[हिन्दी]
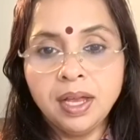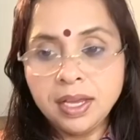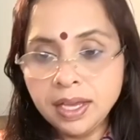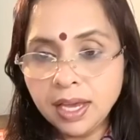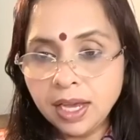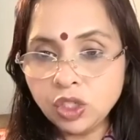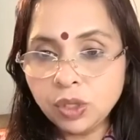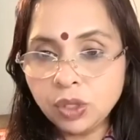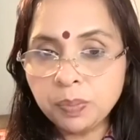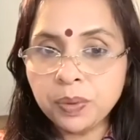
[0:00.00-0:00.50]

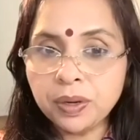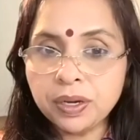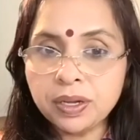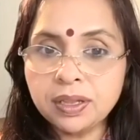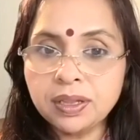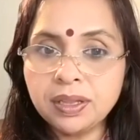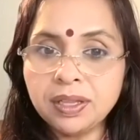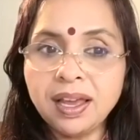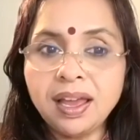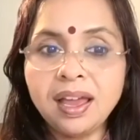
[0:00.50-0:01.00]
ये जो
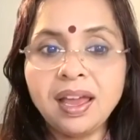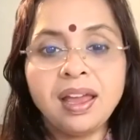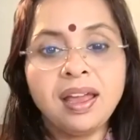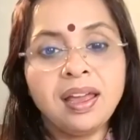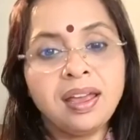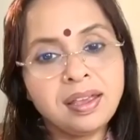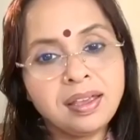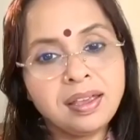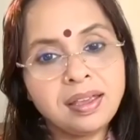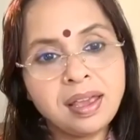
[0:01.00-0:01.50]
प्रकृति है
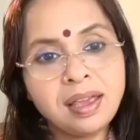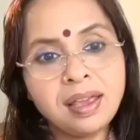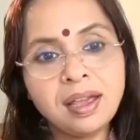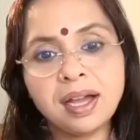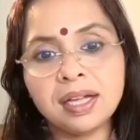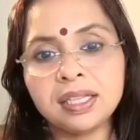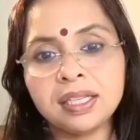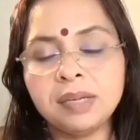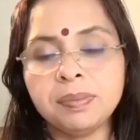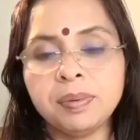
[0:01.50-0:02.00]
यही
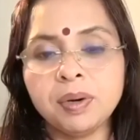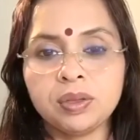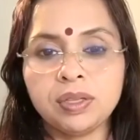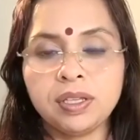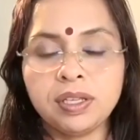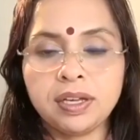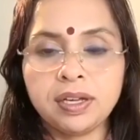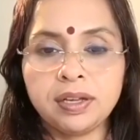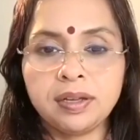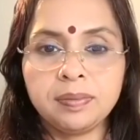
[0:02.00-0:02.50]
आदि
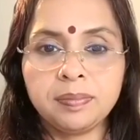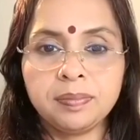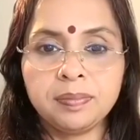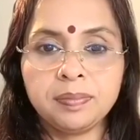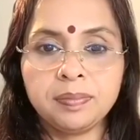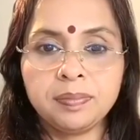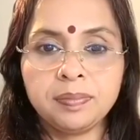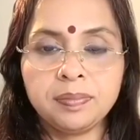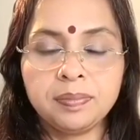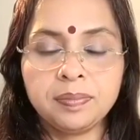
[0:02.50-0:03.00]
भौतिक है
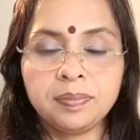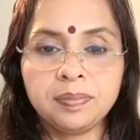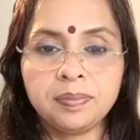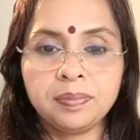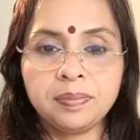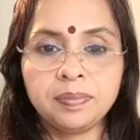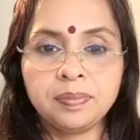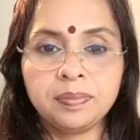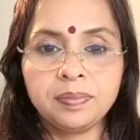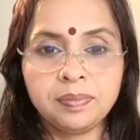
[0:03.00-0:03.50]

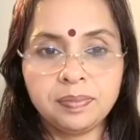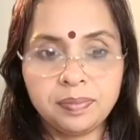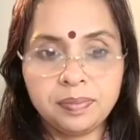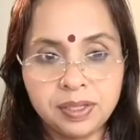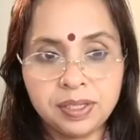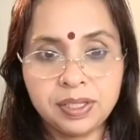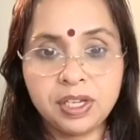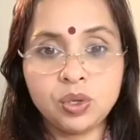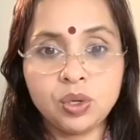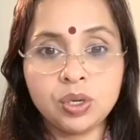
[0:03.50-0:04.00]

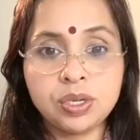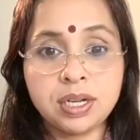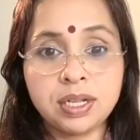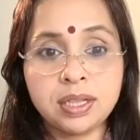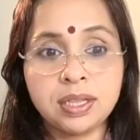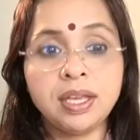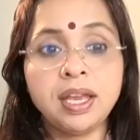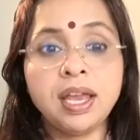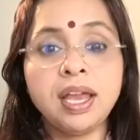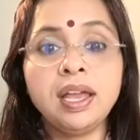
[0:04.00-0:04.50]
इसकी जो
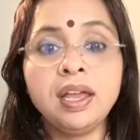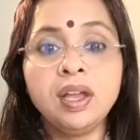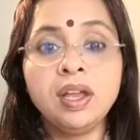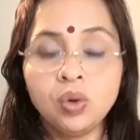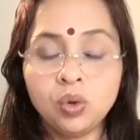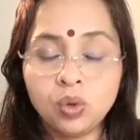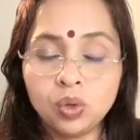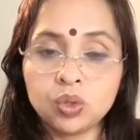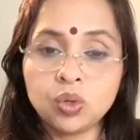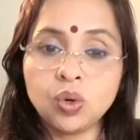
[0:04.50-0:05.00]
शक्ति है
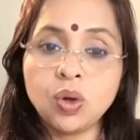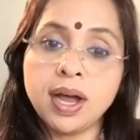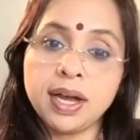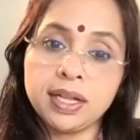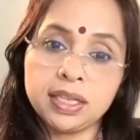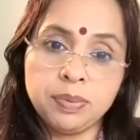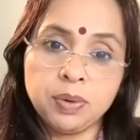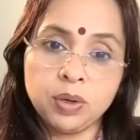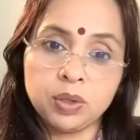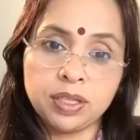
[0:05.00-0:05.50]
उसको
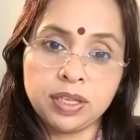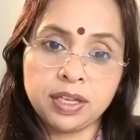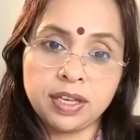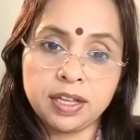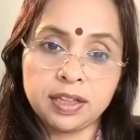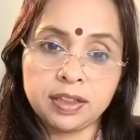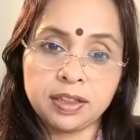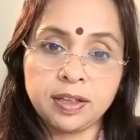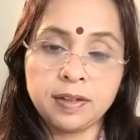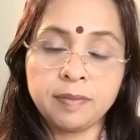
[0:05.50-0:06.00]
आदि भौतिक
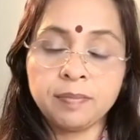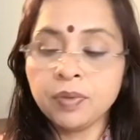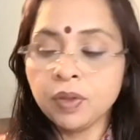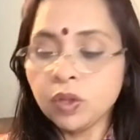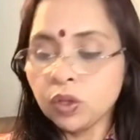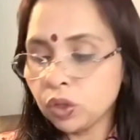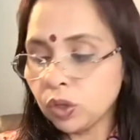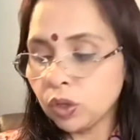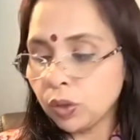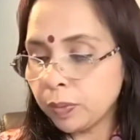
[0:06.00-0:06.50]
कहते हैं
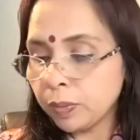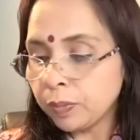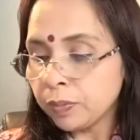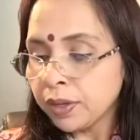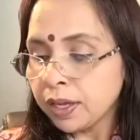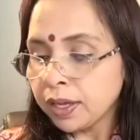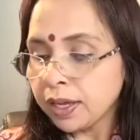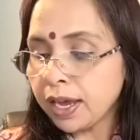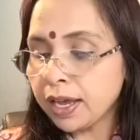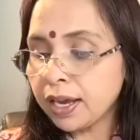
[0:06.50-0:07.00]
तो
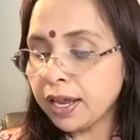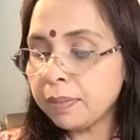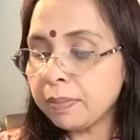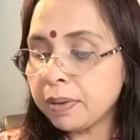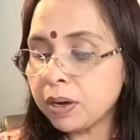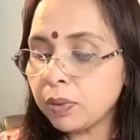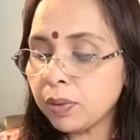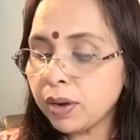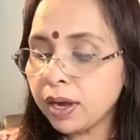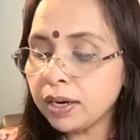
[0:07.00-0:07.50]
कह रहे हैं
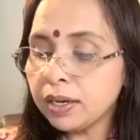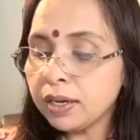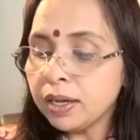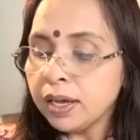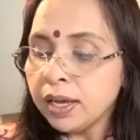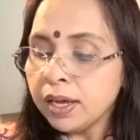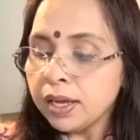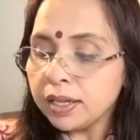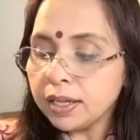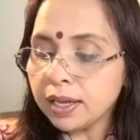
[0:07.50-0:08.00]
भगवान
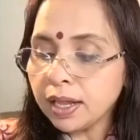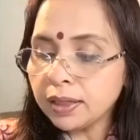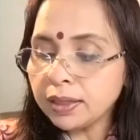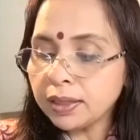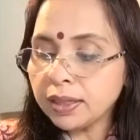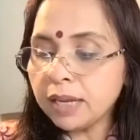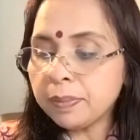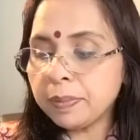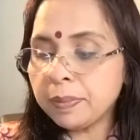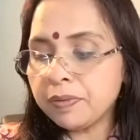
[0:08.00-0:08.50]

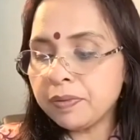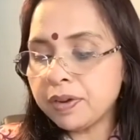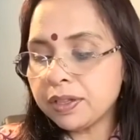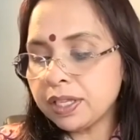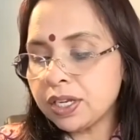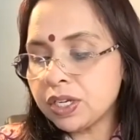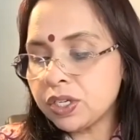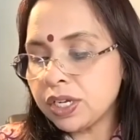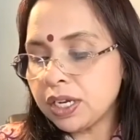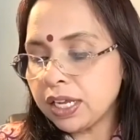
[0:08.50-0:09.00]
निरंतर
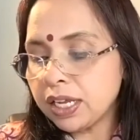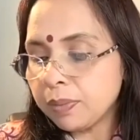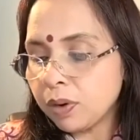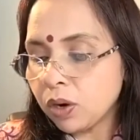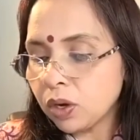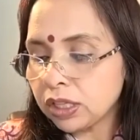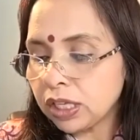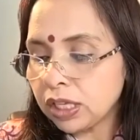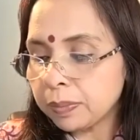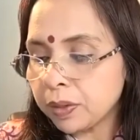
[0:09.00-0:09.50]
परिवर्तनशील यह
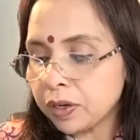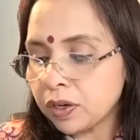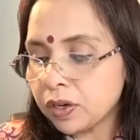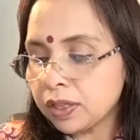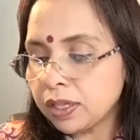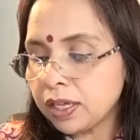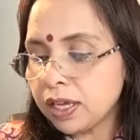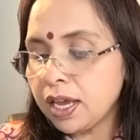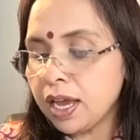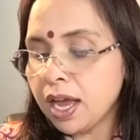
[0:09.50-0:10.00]
भौतिक
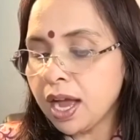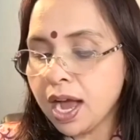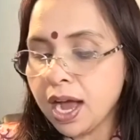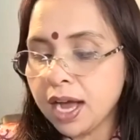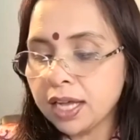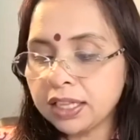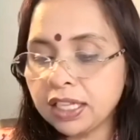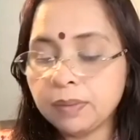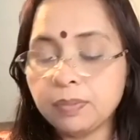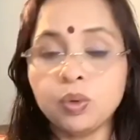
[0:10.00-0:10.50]
प्रकृति
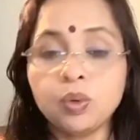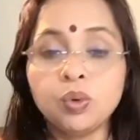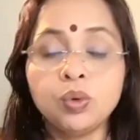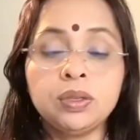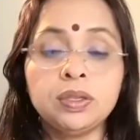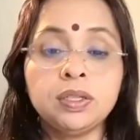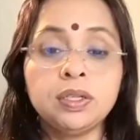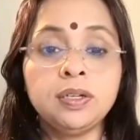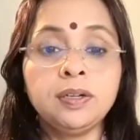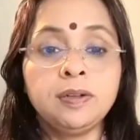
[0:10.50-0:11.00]

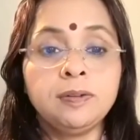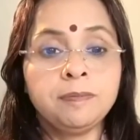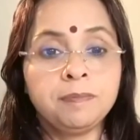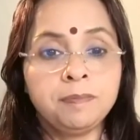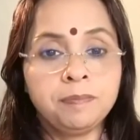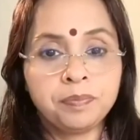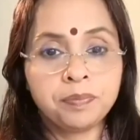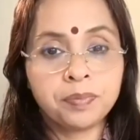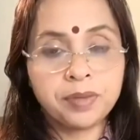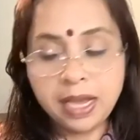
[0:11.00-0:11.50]
आदिभूत
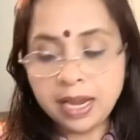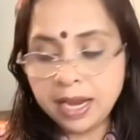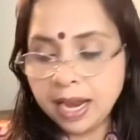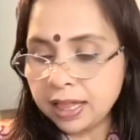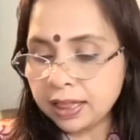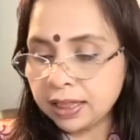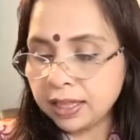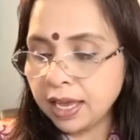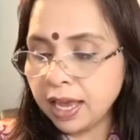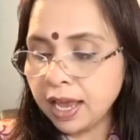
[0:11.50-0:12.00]

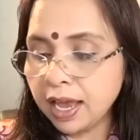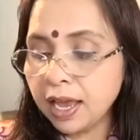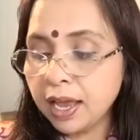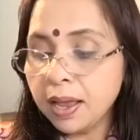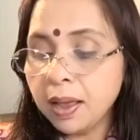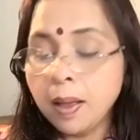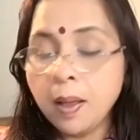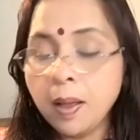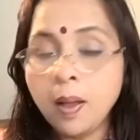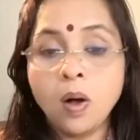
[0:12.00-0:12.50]
कहलाती है
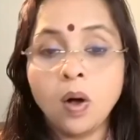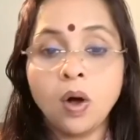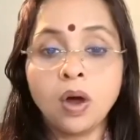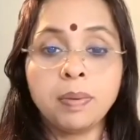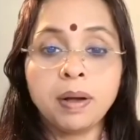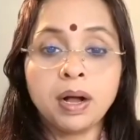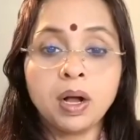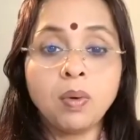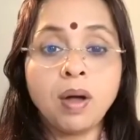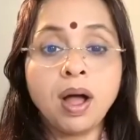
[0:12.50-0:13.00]

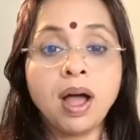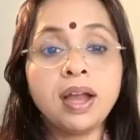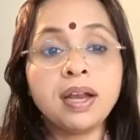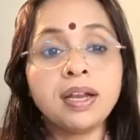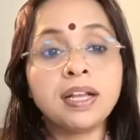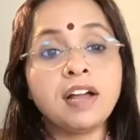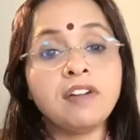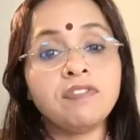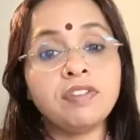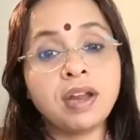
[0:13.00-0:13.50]
और
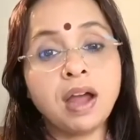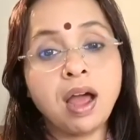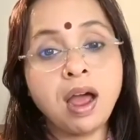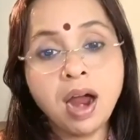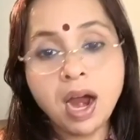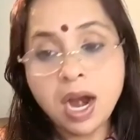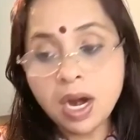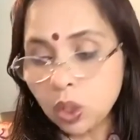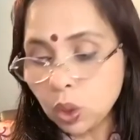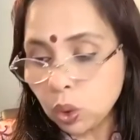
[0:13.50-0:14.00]
भगवान का
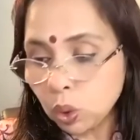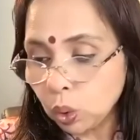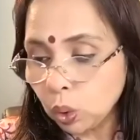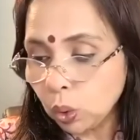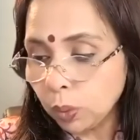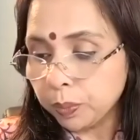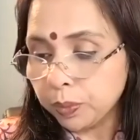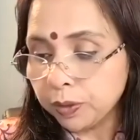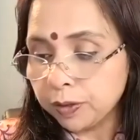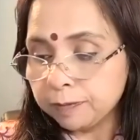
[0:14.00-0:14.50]
विराट
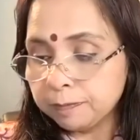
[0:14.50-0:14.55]
रूप